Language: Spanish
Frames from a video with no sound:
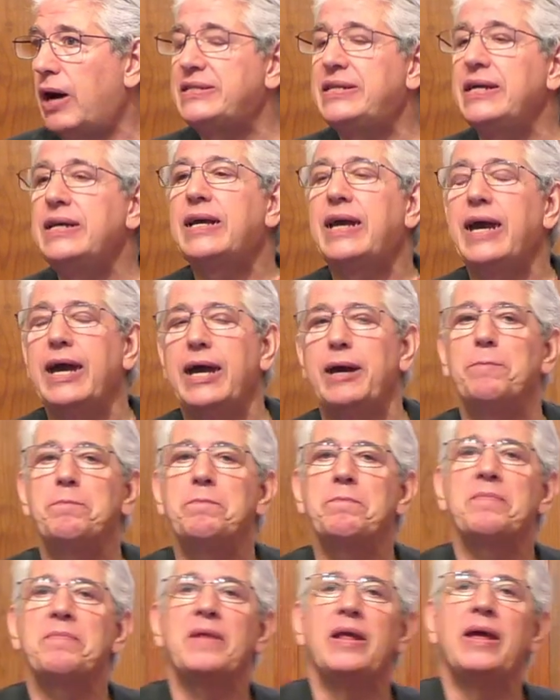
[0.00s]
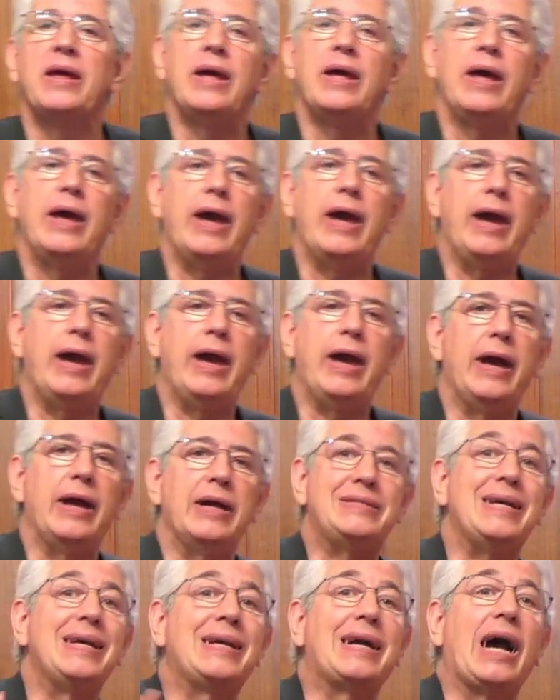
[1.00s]
Así que
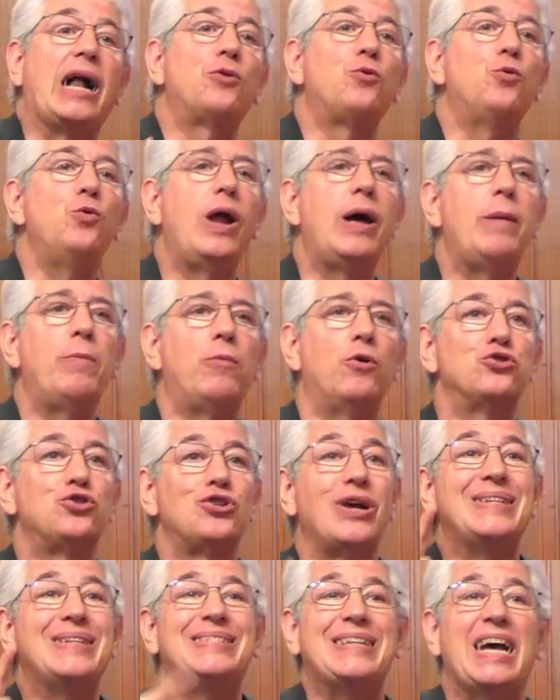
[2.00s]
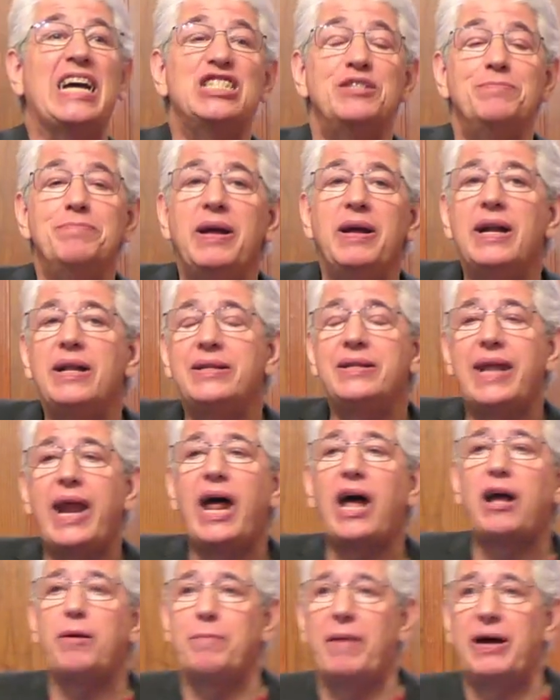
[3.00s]
eh, si calculamos 6.000
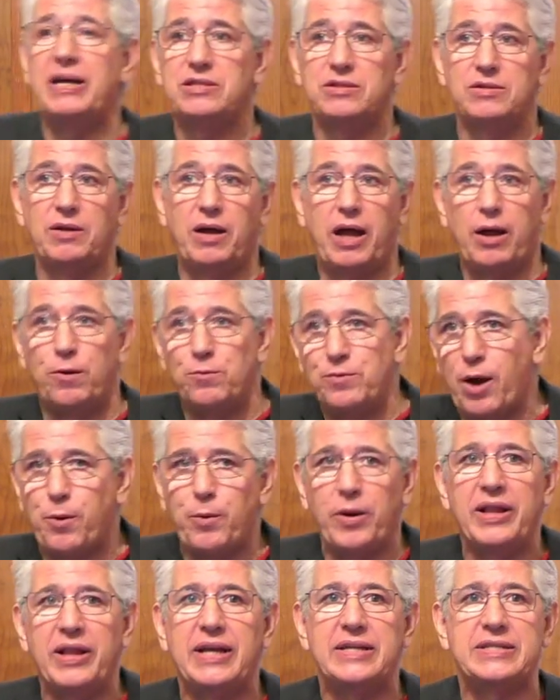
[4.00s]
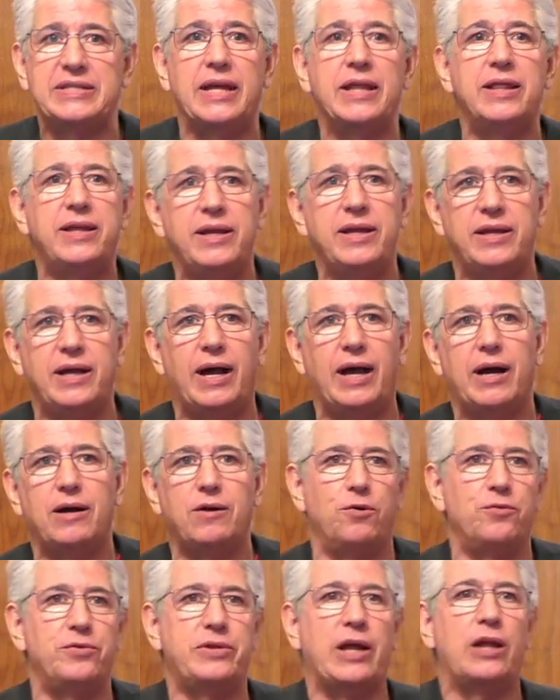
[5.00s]
dracmas en una cuenta
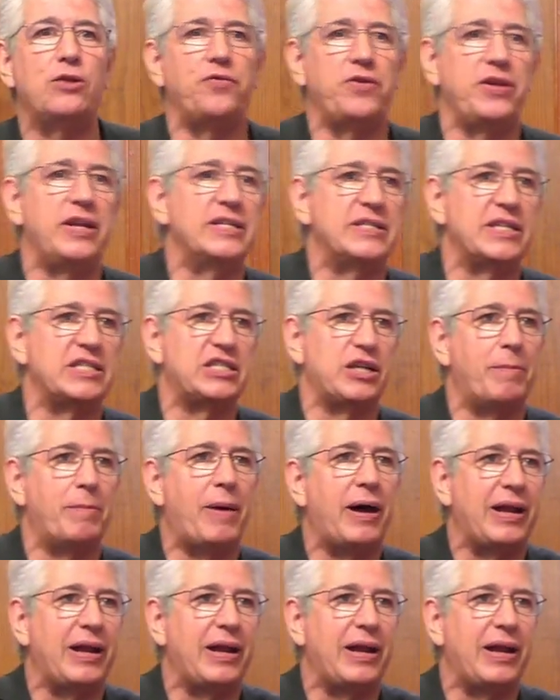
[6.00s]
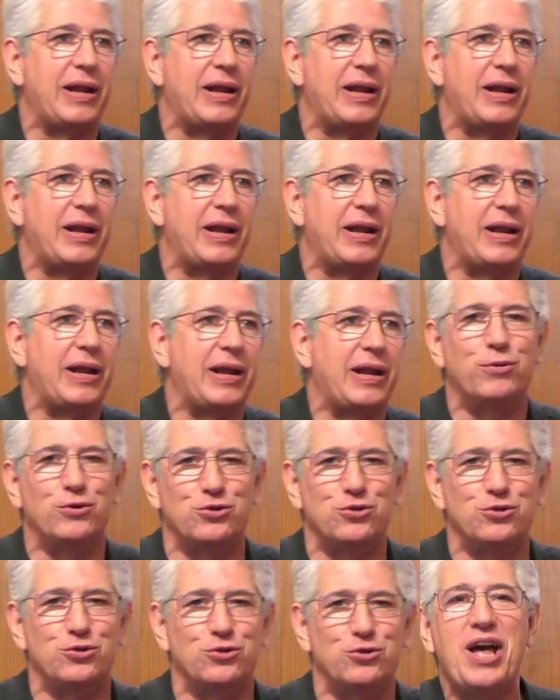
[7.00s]
sencilla, contando fines de semana y días
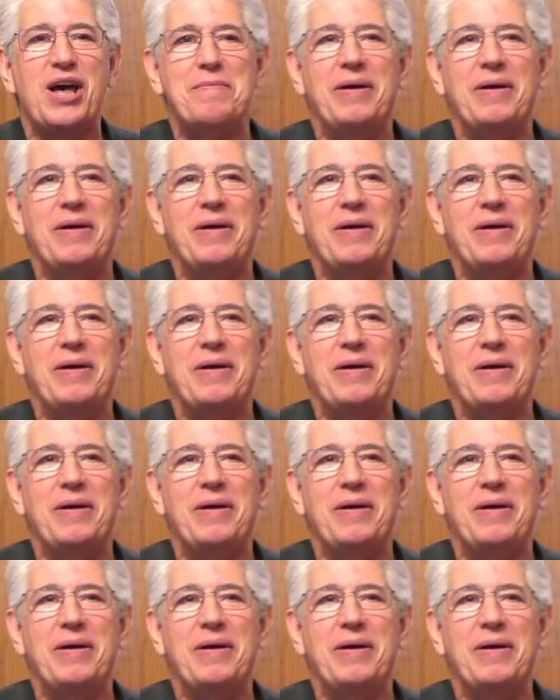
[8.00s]
festivos,